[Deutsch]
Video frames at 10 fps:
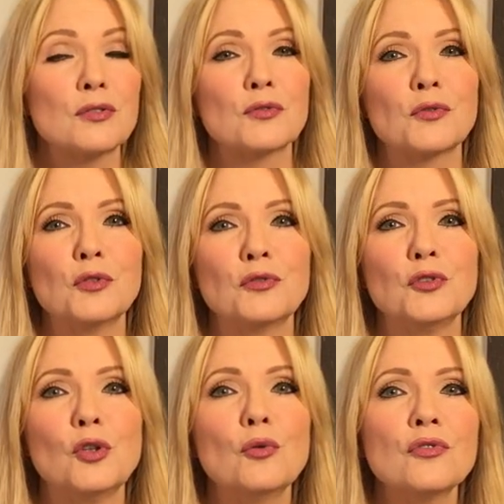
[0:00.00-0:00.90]
sowohl für
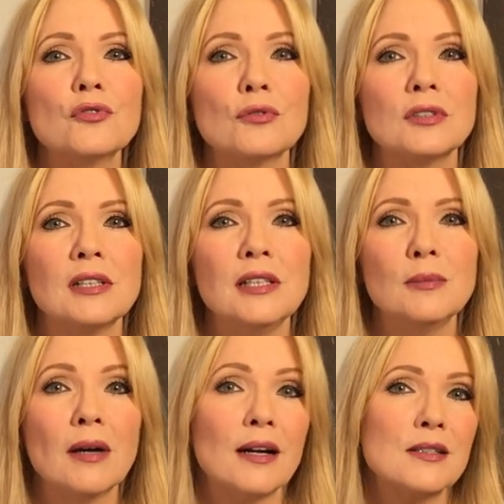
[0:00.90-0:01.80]
die Lust und die
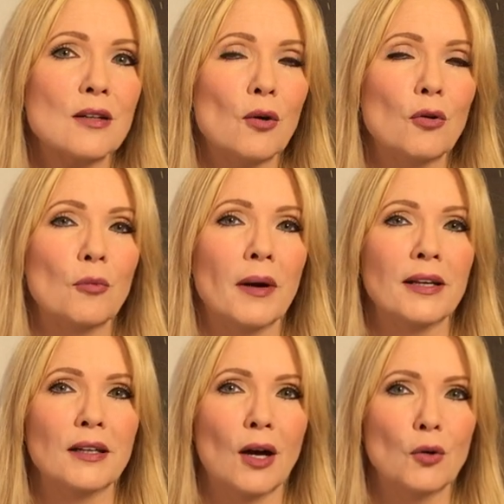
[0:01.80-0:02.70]
Liebe als auch um
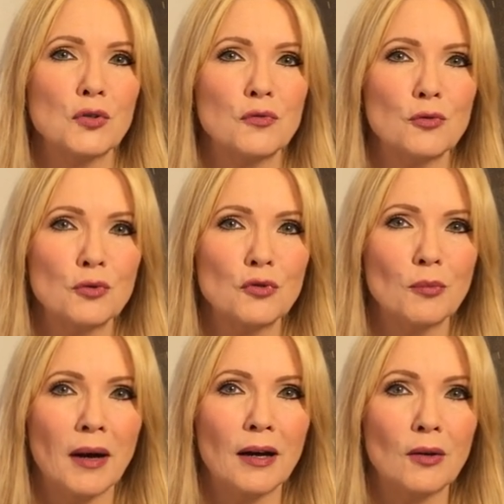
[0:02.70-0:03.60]
einen Ausflug zu
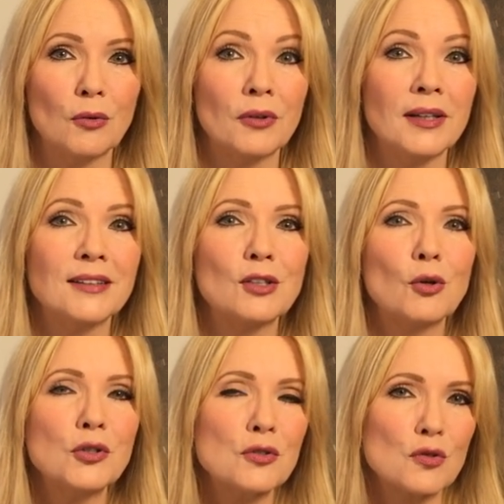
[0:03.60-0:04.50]
machen und nette
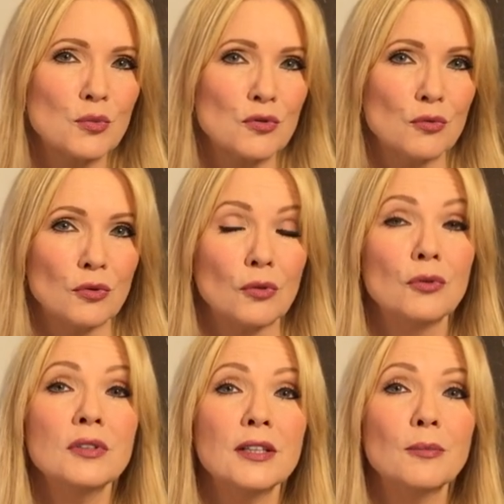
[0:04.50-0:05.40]
Leute zu besuchen
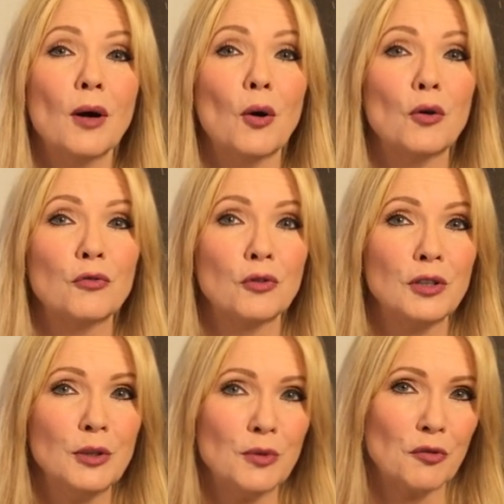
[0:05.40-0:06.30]
und eben auch für
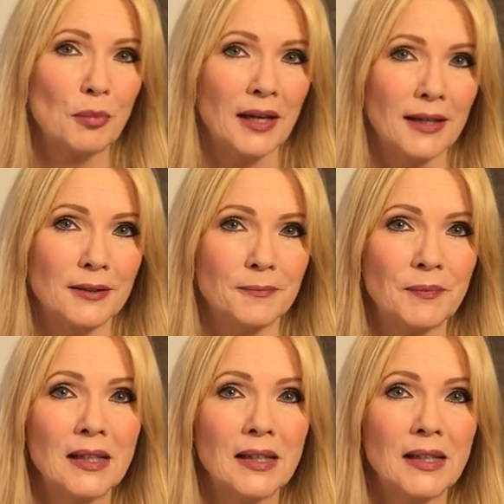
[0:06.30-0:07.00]
Liebespläne.